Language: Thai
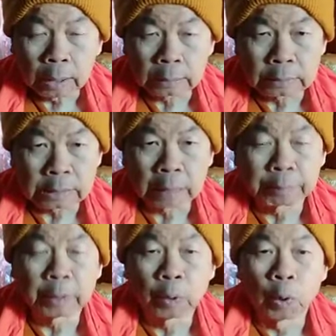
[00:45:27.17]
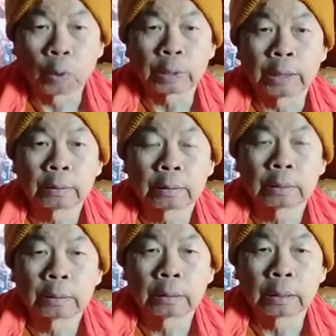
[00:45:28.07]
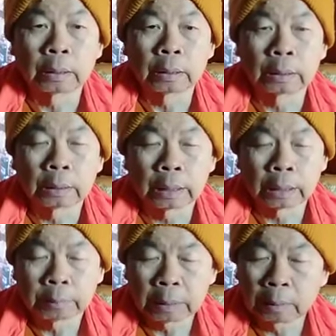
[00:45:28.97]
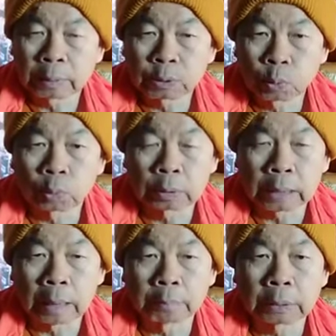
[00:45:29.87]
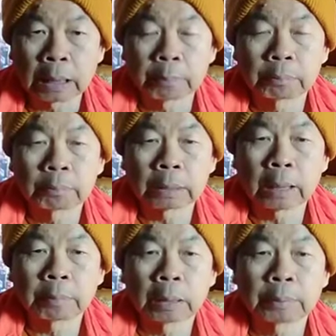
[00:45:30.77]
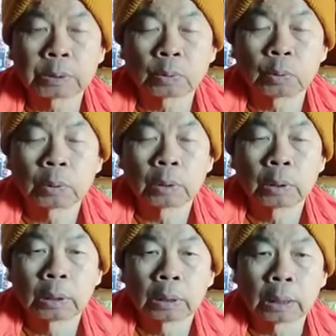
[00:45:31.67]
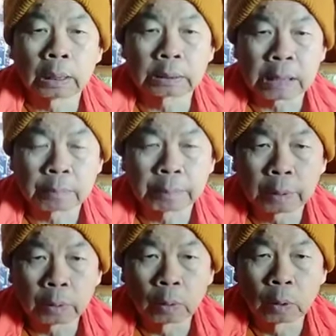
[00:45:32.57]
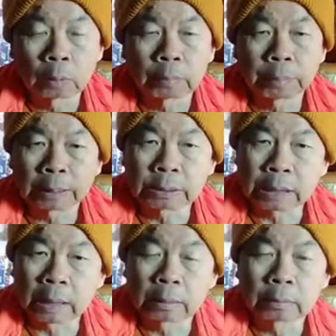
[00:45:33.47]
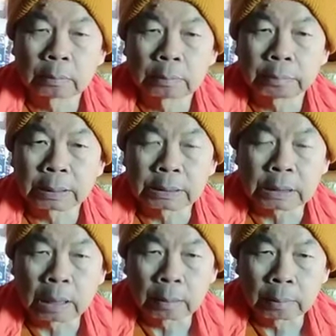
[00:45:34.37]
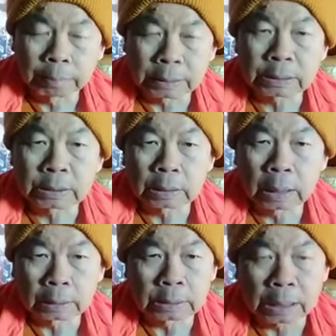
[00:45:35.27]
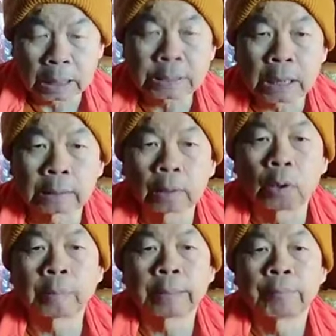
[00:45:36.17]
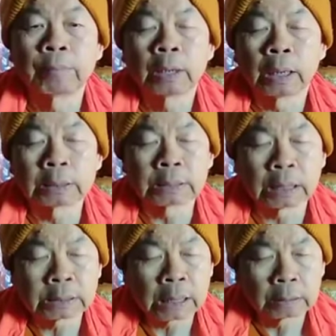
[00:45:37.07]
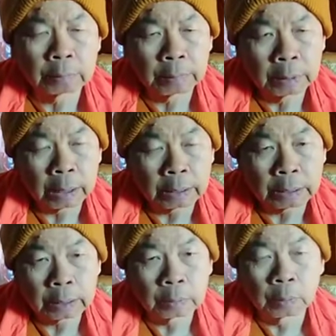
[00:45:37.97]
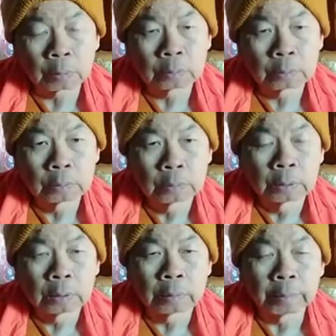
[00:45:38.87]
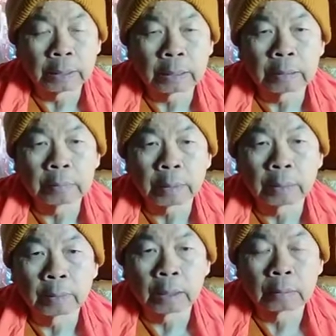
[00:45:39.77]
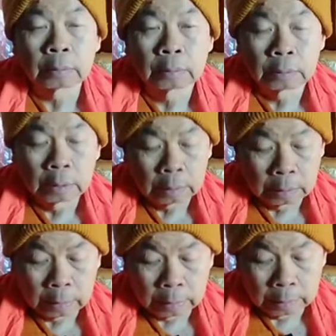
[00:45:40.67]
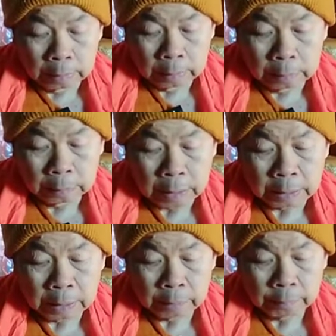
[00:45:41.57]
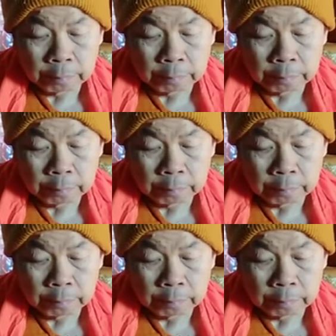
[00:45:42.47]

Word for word: อัสะเป็นออกนะในในพระสูตรตามตามตามในพระสูตร อัสะเป็นออกปัดสะปัดสะปัดอัดสาสะนะขออภัยอัดสาสะเนี่ยเป็นหายใจออกจะมีอธิบายว่าพระหิ